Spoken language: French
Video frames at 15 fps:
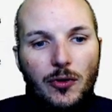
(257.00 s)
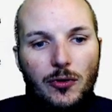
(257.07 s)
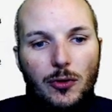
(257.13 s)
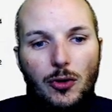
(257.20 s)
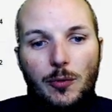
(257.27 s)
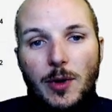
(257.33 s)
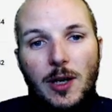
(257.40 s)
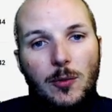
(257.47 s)

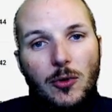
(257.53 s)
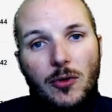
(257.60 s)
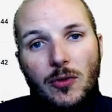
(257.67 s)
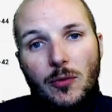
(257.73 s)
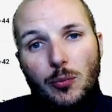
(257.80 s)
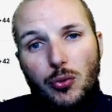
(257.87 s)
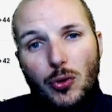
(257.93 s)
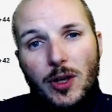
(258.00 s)

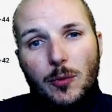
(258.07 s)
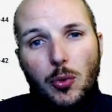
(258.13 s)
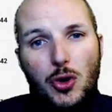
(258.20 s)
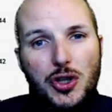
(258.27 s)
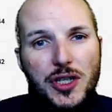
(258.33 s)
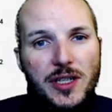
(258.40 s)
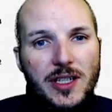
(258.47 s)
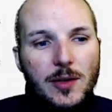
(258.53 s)
globalement, pour la
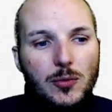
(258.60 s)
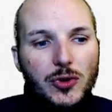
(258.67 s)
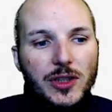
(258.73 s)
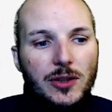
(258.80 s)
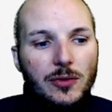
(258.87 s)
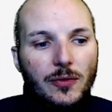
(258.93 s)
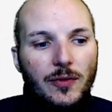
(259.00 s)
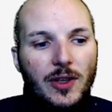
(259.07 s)
prochaine Game
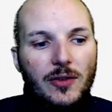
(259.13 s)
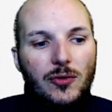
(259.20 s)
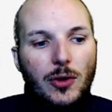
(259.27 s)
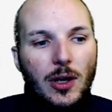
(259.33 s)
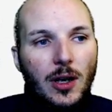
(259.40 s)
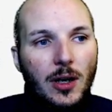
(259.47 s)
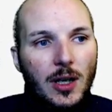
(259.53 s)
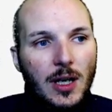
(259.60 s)
Week, on va le
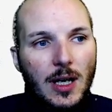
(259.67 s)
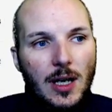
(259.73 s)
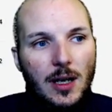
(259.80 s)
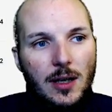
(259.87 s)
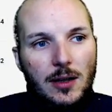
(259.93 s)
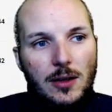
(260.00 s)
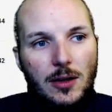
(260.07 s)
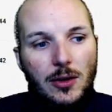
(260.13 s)
voir,
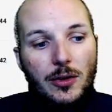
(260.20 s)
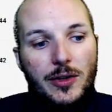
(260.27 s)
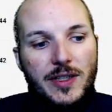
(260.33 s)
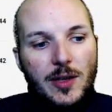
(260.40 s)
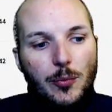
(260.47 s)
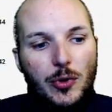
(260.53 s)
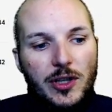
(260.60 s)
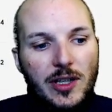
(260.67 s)
euh,
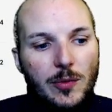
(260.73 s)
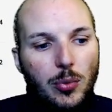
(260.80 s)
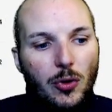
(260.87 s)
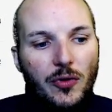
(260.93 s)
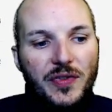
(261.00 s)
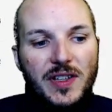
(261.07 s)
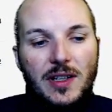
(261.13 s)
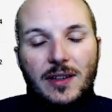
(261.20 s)
ça peut être des
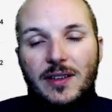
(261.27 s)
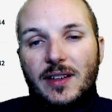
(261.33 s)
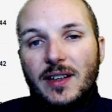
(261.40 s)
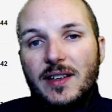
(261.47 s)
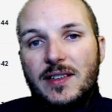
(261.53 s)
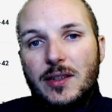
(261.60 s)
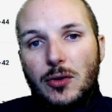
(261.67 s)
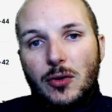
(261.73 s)
profils
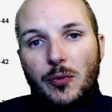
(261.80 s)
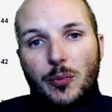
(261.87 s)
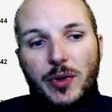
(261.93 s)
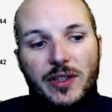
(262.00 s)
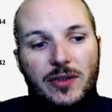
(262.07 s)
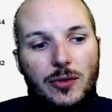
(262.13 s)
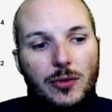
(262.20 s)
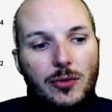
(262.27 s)
intéressants
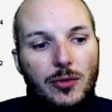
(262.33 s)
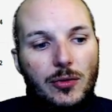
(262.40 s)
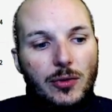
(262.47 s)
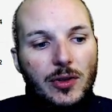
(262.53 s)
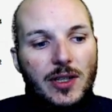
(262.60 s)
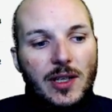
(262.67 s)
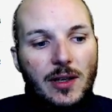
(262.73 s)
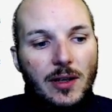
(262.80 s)
parce qu'il
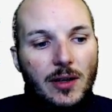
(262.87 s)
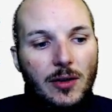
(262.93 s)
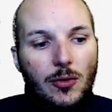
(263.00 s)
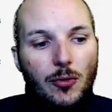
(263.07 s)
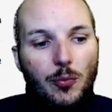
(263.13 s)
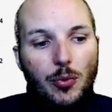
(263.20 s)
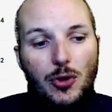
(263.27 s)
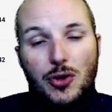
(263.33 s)
y
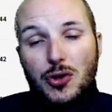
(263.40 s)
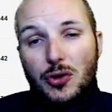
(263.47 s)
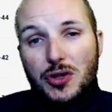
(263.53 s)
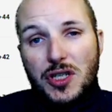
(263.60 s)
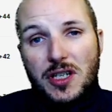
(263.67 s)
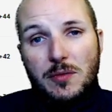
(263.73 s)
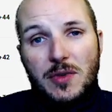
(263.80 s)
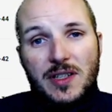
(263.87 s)
a Paul George
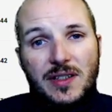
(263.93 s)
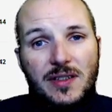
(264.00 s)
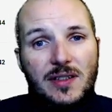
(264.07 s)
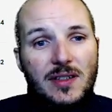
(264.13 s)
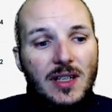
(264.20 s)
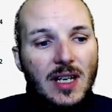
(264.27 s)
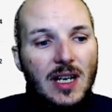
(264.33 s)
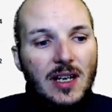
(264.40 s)
qui est
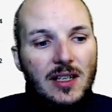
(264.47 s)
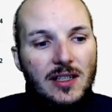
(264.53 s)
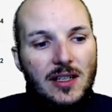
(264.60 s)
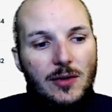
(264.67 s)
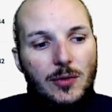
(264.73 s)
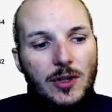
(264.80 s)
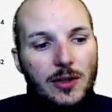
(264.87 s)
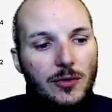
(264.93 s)
blessé,
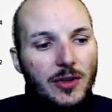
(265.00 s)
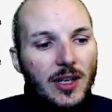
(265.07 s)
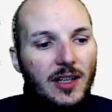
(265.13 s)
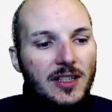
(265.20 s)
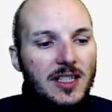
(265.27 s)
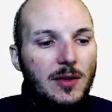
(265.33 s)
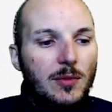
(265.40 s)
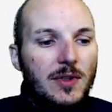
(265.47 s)
Kawhi Leonard
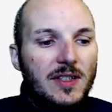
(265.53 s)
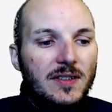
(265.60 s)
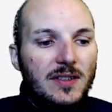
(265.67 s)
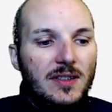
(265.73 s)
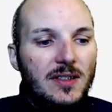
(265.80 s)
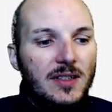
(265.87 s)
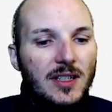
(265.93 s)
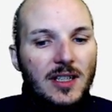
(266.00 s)
qui est
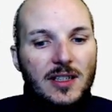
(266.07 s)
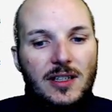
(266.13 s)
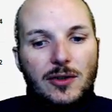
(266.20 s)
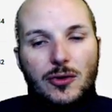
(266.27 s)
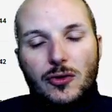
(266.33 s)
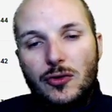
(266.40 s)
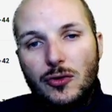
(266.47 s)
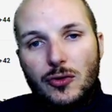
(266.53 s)
blessé, il y a
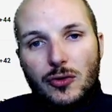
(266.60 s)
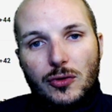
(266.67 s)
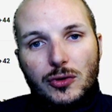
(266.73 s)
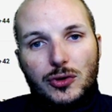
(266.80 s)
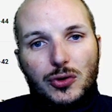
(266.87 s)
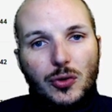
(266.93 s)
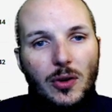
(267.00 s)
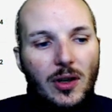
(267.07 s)
quelques autres
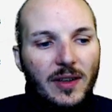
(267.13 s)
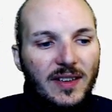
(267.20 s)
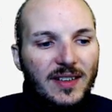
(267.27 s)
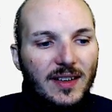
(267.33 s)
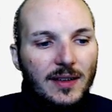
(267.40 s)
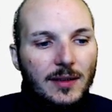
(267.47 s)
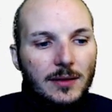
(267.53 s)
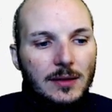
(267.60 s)
joueurs
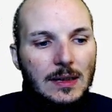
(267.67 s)
incertains.